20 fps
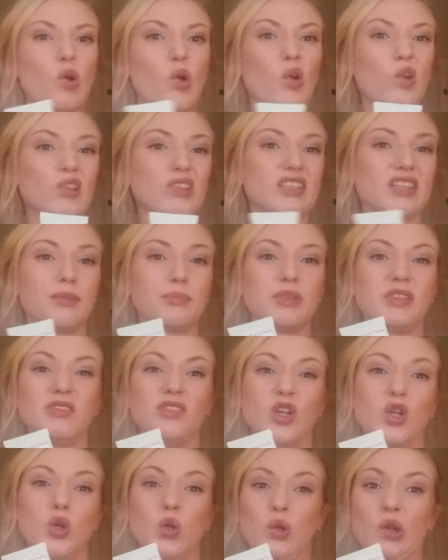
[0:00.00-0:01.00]
und ich habe die
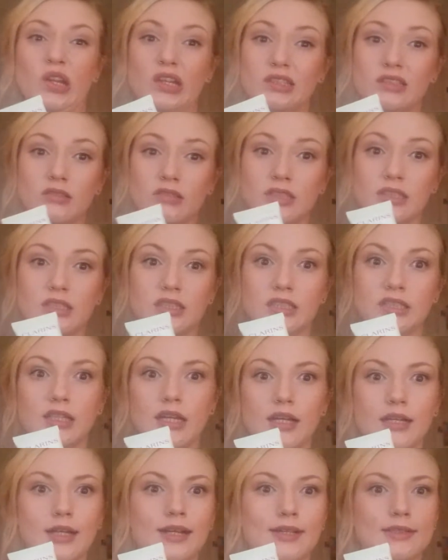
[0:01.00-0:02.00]
Wirkung nicht so
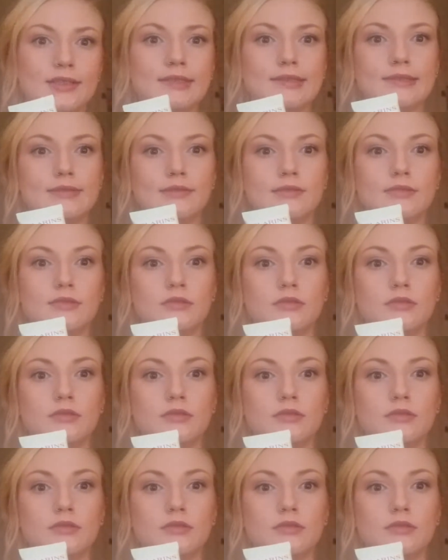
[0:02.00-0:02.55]
richtig erkannt.